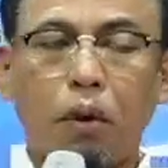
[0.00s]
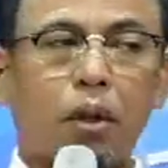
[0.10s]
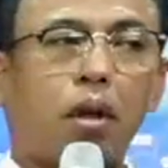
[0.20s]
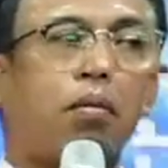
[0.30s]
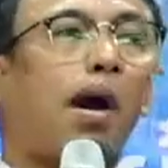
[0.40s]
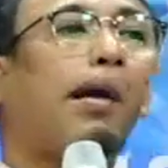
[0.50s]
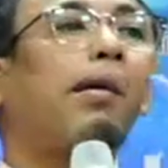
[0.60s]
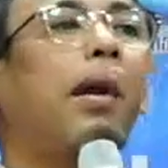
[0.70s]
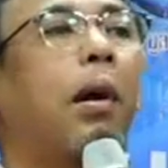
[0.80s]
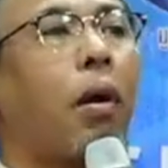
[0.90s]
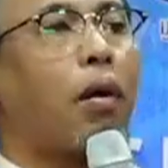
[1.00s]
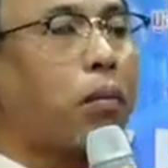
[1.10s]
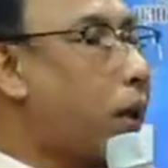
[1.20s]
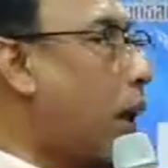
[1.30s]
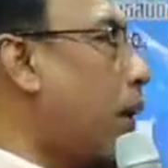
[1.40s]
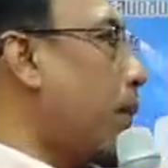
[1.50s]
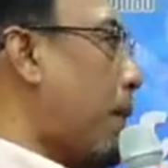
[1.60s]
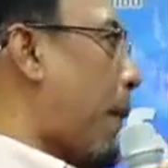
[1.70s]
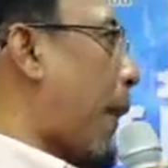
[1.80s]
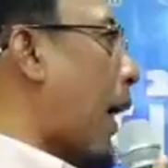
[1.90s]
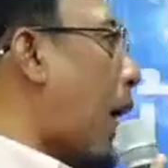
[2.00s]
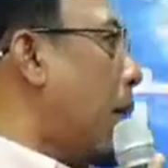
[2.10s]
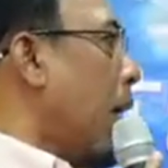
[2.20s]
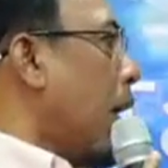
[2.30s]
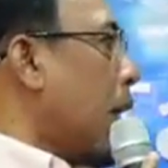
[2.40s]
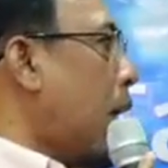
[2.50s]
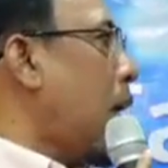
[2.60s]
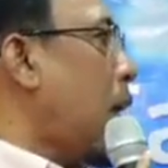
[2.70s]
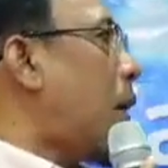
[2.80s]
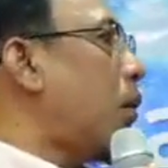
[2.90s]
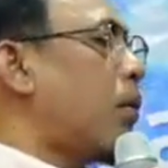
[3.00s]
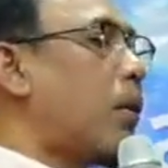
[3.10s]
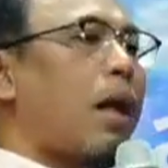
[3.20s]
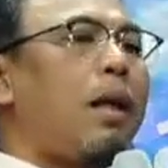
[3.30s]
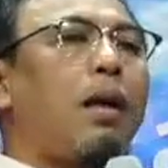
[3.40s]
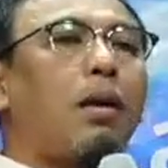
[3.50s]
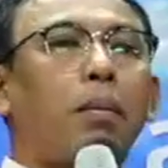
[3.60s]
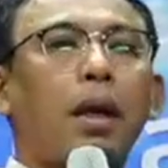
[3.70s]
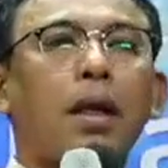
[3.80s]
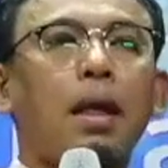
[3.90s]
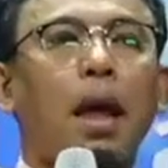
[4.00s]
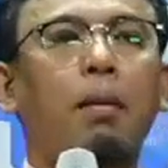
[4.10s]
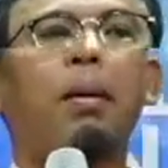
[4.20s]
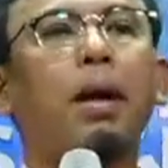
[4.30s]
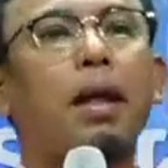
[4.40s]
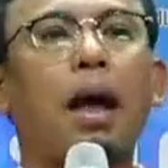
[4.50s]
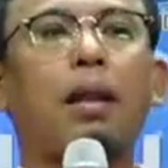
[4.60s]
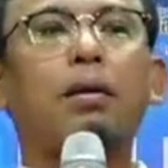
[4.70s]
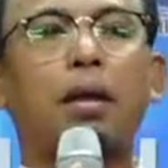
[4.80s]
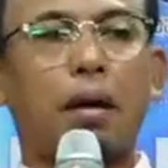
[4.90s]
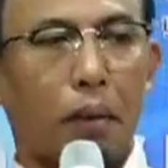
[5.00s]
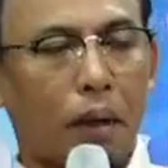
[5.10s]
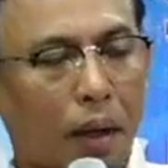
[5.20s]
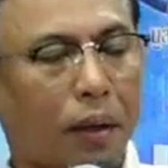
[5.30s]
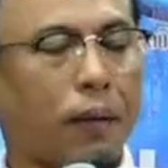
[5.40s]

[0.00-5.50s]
บทที่ว่าด้วยเรื่องของผู้หญิงนะครับทีนี้มาดูหน้าที่ของภรรยาบ้างภรรยาต้องทำอะไร